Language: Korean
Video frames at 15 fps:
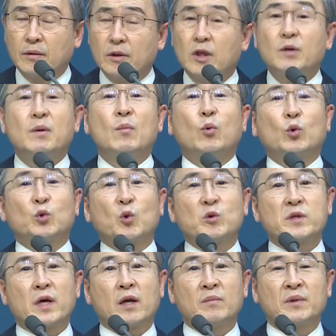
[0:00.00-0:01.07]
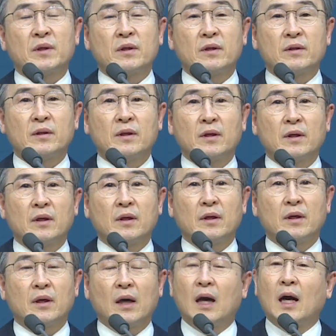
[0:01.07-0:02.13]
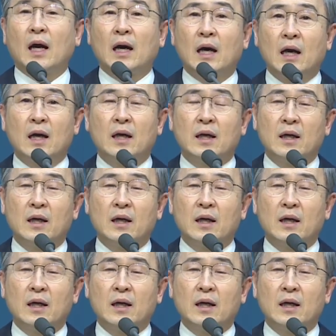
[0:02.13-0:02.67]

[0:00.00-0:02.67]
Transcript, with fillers: 그러면 보통 사람들은 아,